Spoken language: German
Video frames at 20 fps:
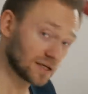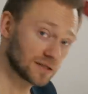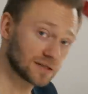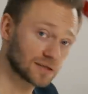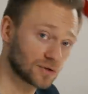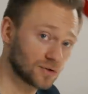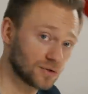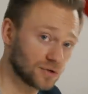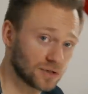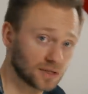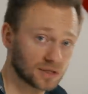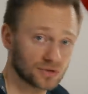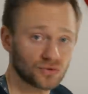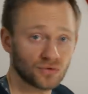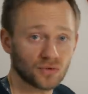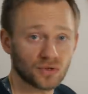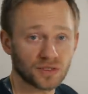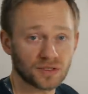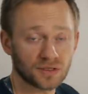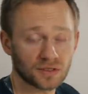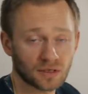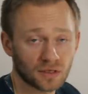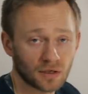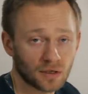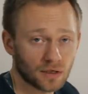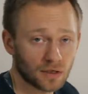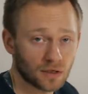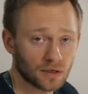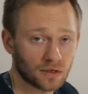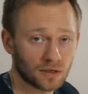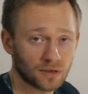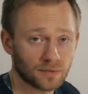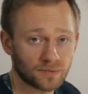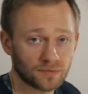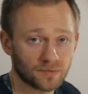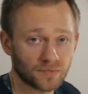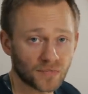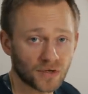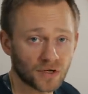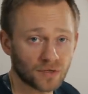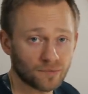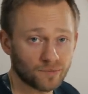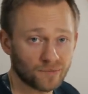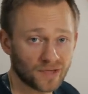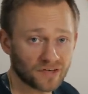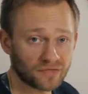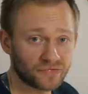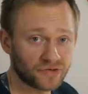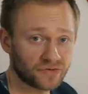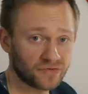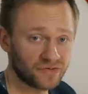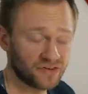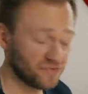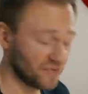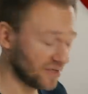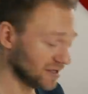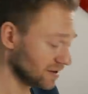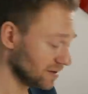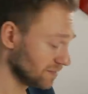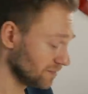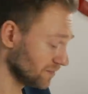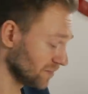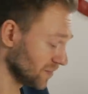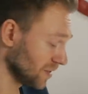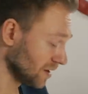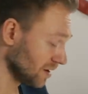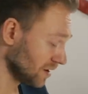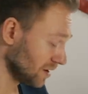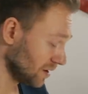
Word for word: Ganze könnt ihr natürlich ähm, mehrfach verwenden,